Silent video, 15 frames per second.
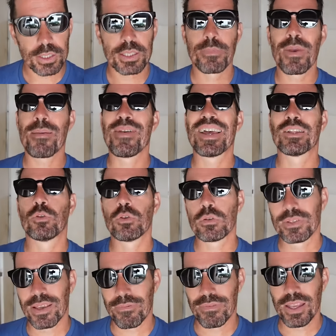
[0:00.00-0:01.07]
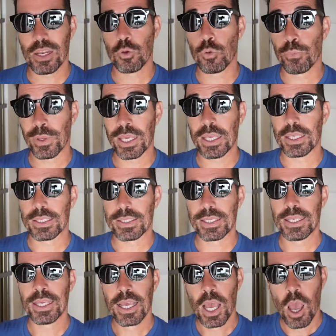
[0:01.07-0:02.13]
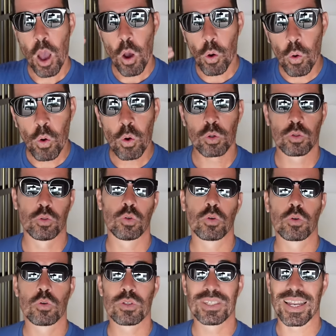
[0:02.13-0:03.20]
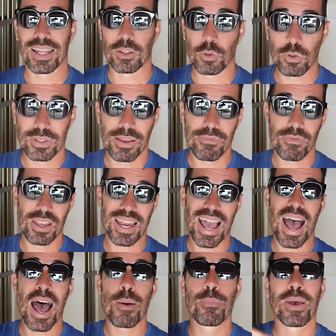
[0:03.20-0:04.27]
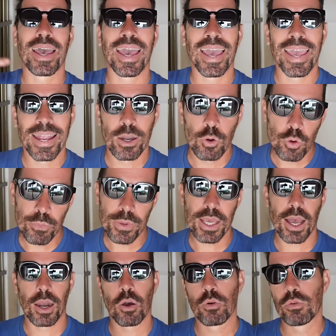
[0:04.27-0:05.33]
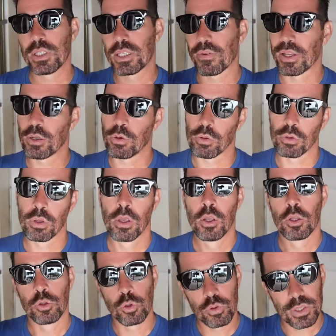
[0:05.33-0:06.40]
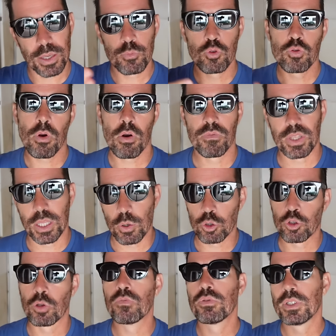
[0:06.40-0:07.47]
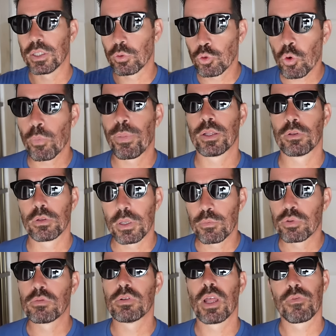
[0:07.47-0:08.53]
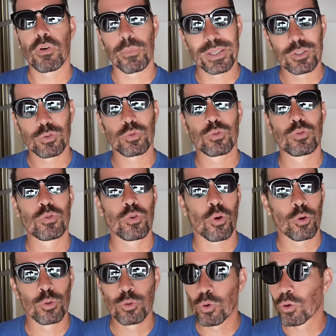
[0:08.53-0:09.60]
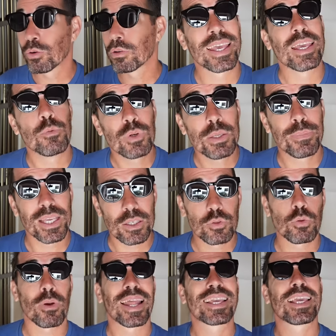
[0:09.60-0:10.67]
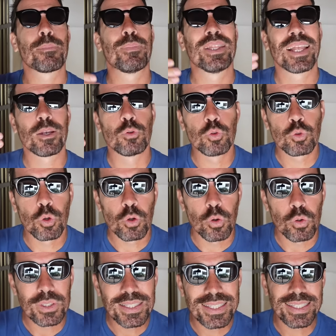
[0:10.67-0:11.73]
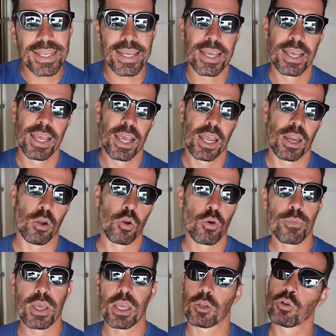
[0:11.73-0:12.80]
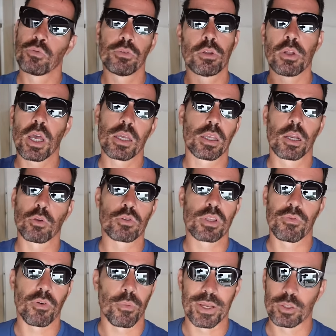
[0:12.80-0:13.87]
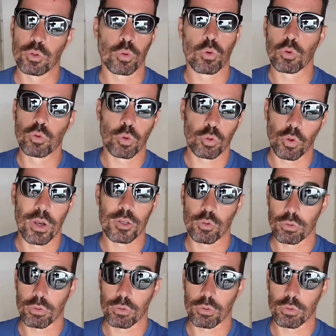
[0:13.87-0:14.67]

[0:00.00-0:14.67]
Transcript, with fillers: hein. c'est même la deuxième ville du pays ici au Togo. C'est la deuxième ville après Lomé. Alors oui, ça va être le, deuxième jour en vidéo. Je ne vous ai toujours pas donné beaucoup d'informations sur le Togo. Et oui, bien sûr, la capitale du Togo, c'est Lomé. Je vous donnerai quelques informations au cours de la